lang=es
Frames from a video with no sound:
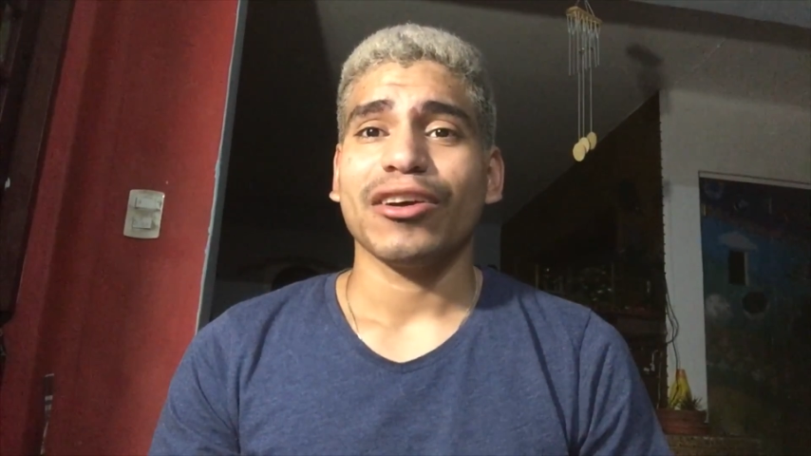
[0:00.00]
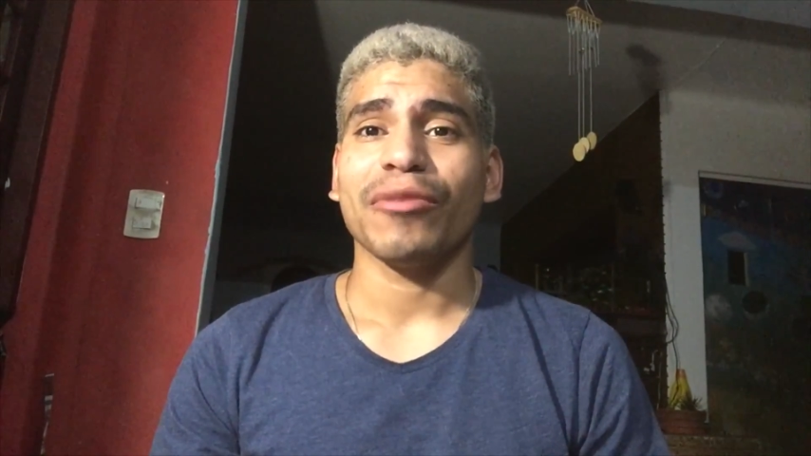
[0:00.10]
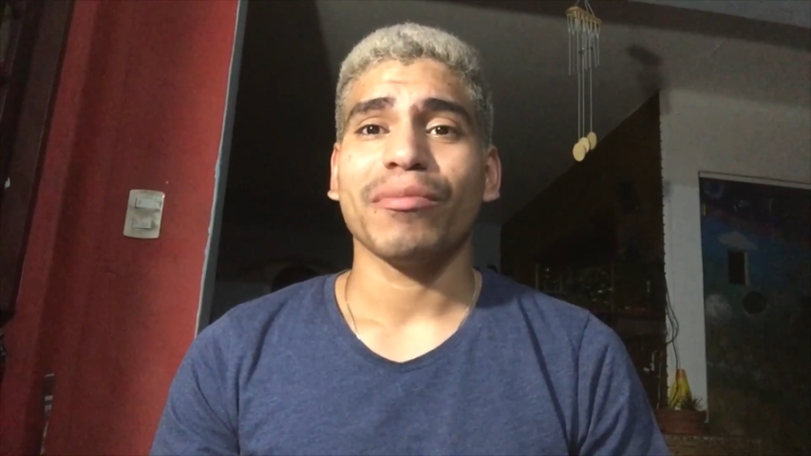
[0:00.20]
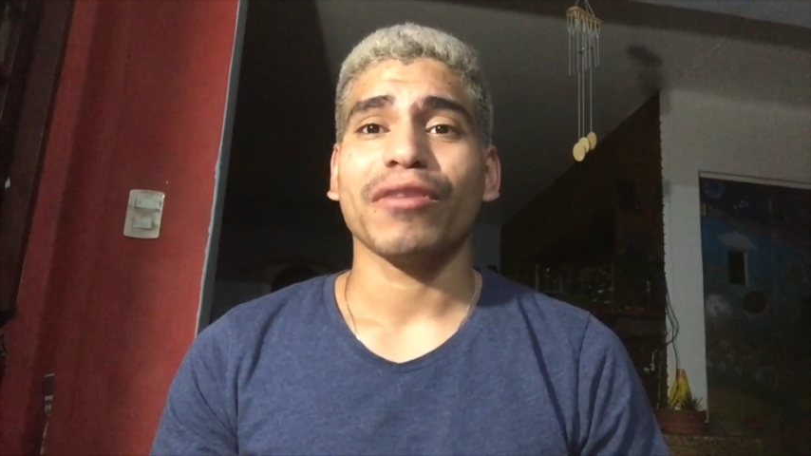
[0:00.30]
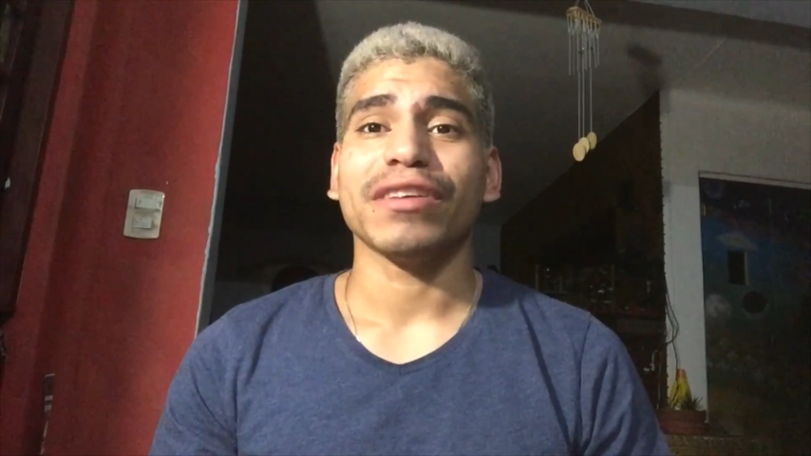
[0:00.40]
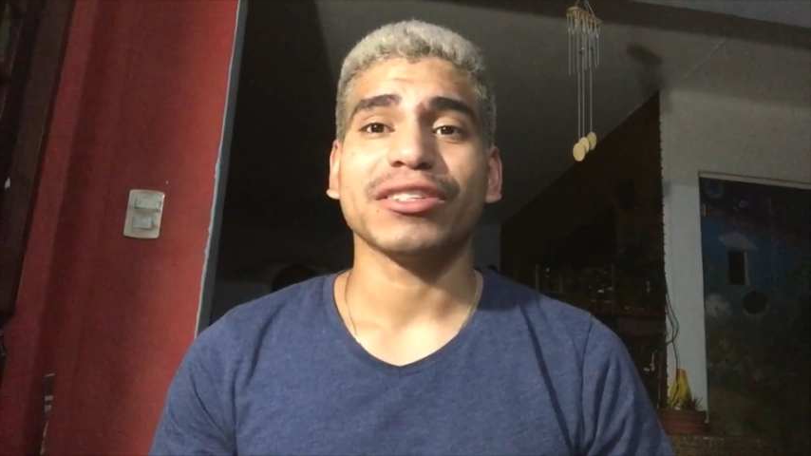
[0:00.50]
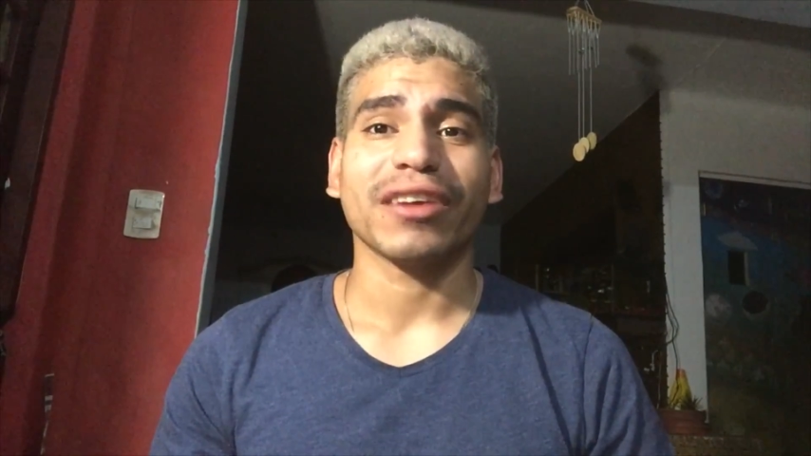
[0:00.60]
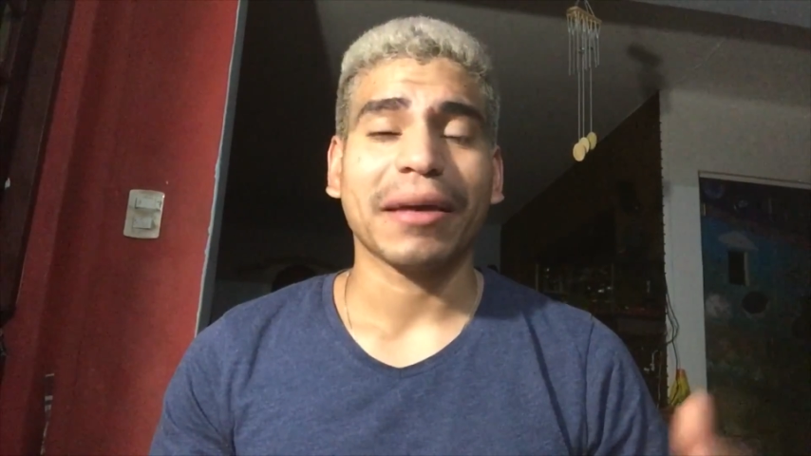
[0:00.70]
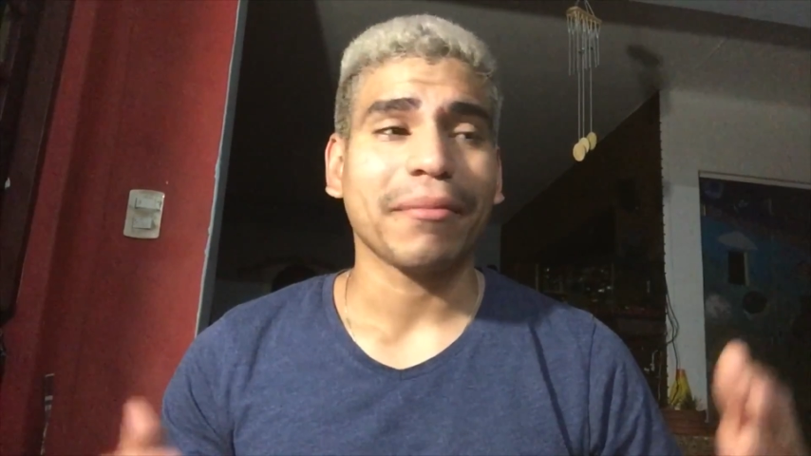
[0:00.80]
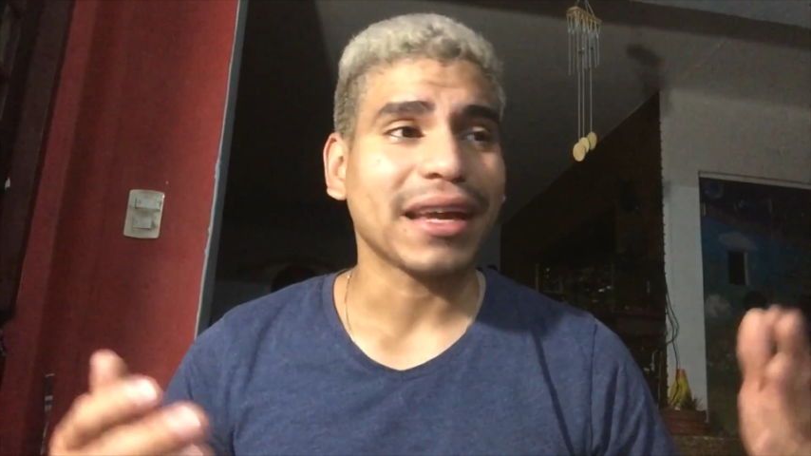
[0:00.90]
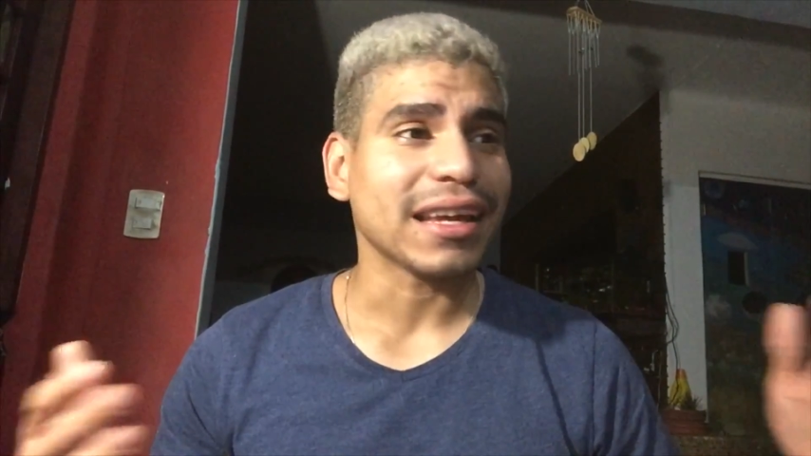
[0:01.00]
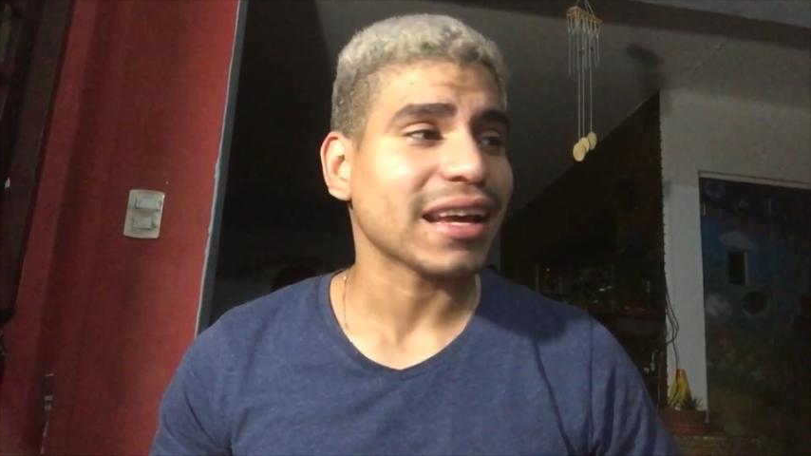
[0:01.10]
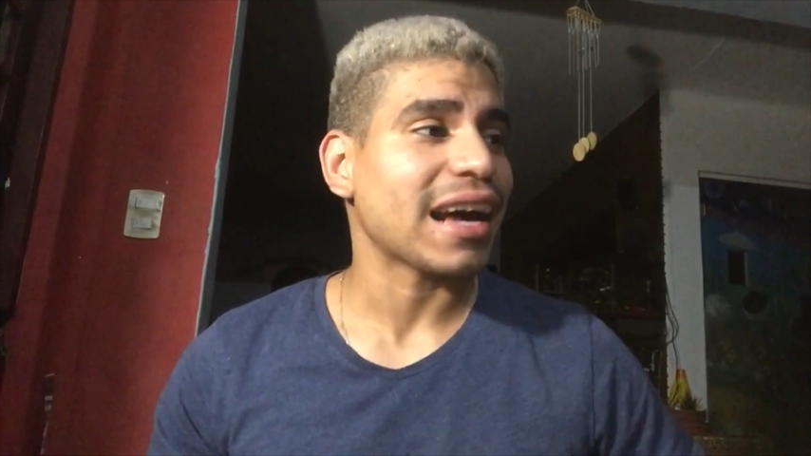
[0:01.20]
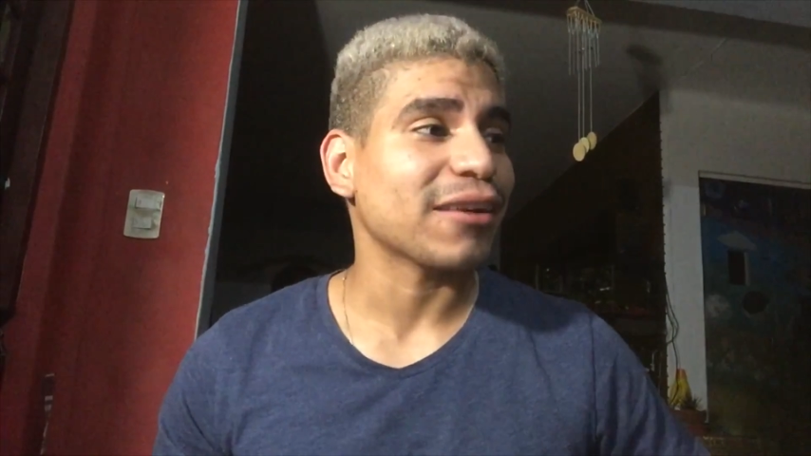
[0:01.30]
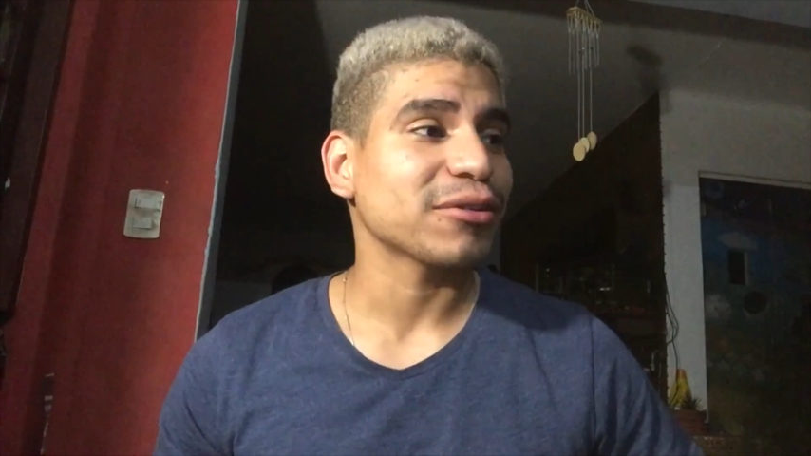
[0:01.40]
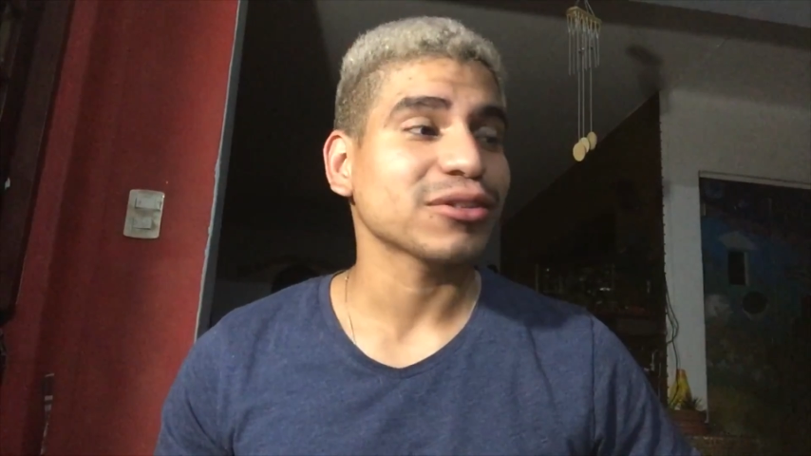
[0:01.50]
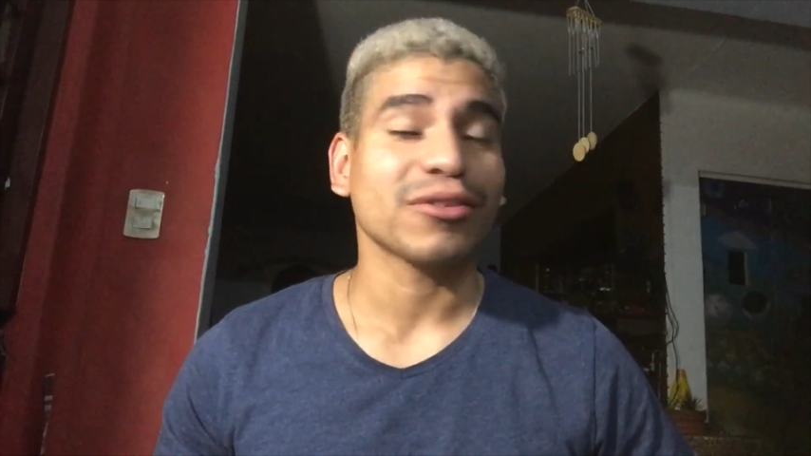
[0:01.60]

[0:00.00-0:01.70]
con profesores mexicanos,